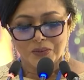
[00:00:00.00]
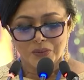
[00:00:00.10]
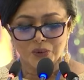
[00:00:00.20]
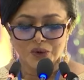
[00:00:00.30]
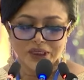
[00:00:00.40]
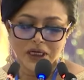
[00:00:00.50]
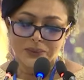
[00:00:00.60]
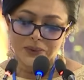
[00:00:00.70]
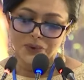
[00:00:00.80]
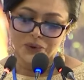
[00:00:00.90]

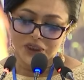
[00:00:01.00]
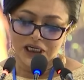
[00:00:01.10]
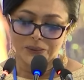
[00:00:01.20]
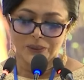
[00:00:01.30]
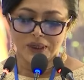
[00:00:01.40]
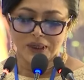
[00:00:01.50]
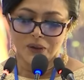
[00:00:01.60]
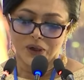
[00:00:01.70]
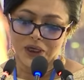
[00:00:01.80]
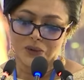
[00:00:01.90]
পুরস্কারপ্রাপ্ত শিল্পী
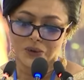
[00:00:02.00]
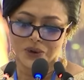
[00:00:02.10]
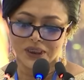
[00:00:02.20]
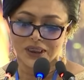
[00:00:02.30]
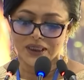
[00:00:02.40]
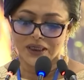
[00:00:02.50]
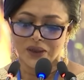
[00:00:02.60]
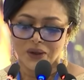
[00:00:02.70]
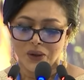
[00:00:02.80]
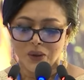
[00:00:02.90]
কলাকুশলী
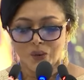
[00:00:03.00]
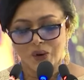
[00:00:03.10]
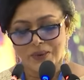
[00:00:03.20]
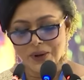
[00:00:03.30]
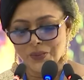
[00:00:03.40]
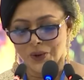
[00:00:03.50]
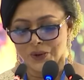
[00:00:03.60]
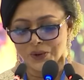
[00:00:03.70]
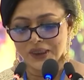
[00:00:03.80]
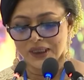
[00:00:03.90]
ও আমার পক্ষ
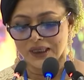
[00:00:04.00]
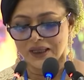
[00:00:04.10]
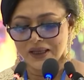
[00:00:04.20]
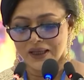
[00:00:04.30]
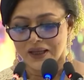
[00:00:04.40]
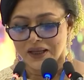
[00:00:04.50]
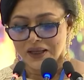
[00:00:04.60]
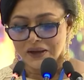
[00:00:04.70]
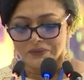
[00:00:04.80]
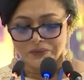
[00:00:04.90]
থেকে
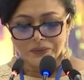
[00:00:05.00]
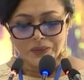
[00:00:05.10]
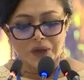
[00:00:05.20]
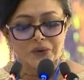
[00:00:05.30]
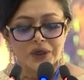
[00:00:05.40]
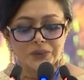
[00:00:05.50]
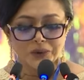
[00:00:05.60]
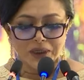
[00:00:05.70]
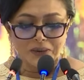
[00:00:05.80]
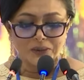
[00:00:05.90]
মাননীয়
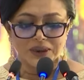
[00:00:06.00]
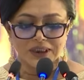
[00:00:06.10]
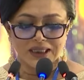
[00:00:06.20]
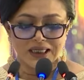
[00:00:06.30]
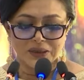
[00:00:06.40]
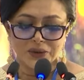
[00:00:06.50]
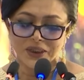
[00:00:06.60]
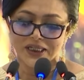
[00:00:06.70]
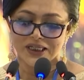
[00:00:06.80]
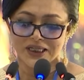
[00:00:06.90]
প্রধানমন্ত্রীকে
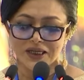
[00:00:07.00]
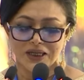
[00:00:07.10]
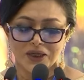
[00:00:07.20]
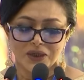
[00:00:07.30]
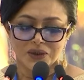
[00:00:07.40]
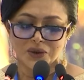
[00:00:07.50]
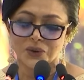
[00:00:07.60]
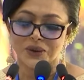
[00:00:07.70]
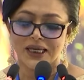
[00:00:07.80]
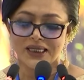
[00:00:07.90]
অশেষ
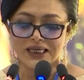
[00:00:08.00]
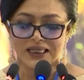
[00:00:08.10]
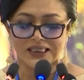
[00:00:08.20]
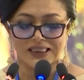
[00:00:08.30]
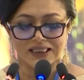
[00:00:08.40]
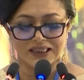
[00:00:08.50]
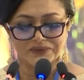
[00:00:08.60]
শ্রদ্ধা জানাচ্ছি